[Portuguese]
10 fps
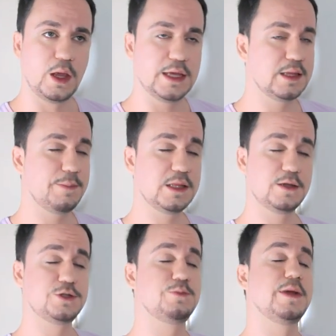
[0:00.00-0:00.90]

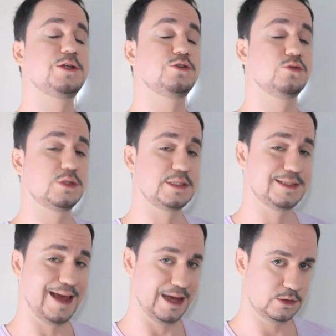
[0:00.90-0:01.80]
independentemente do
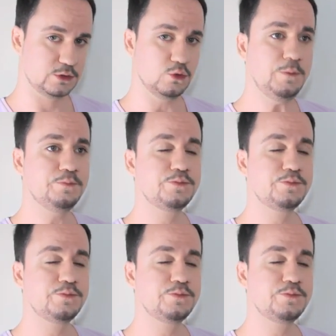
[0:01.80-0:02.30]
sexo,